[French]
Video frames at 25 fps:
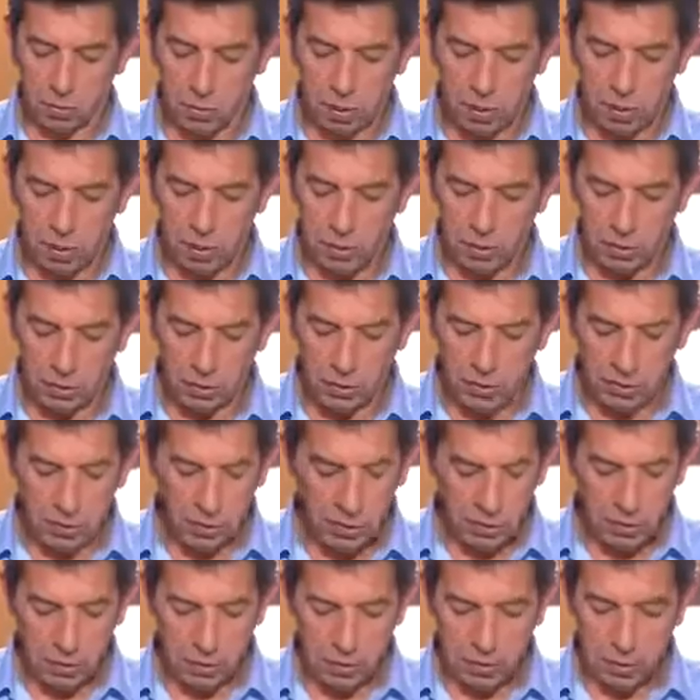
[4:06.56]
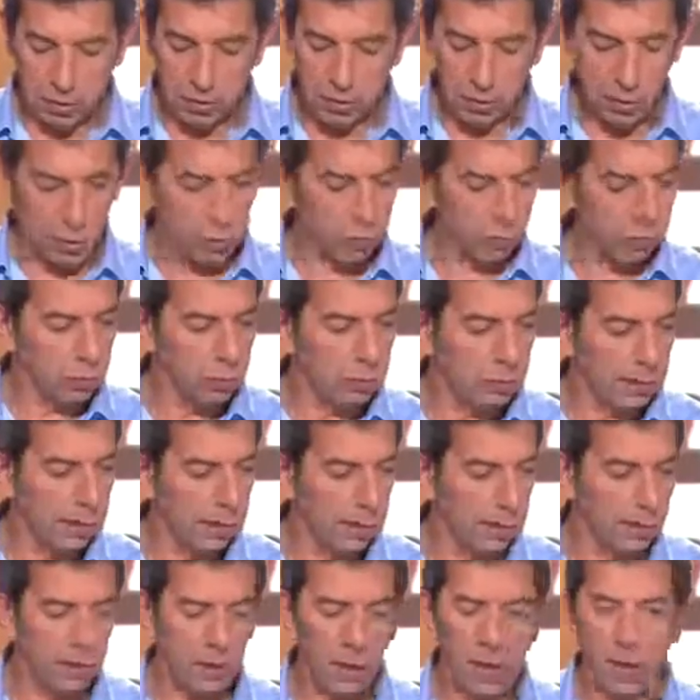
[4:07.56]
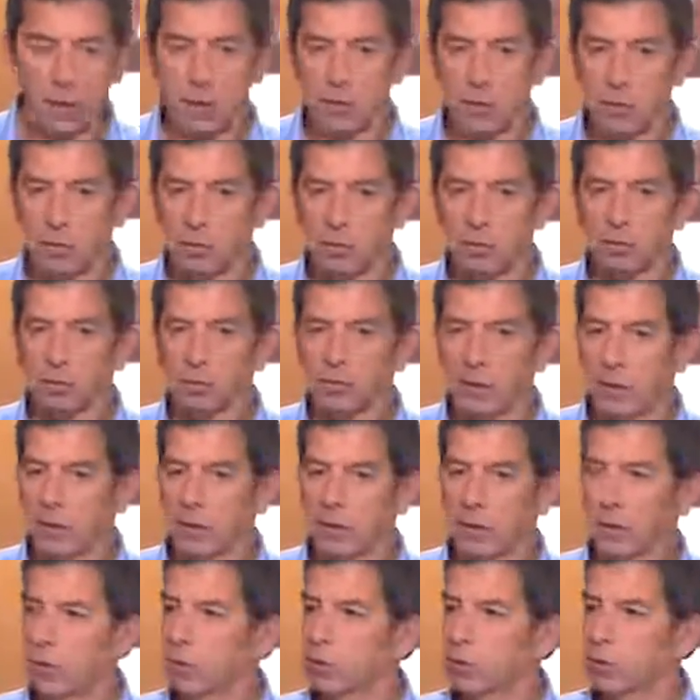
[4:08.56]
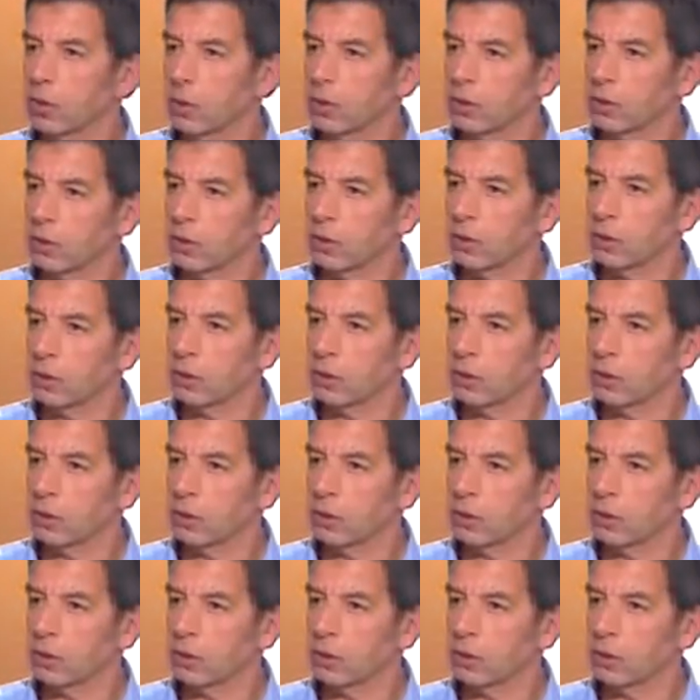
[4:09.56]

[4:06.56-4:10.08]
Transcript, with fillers: de façon très. Alors, ce, que, vous nous décrivez là, c'est une parfaite démonstration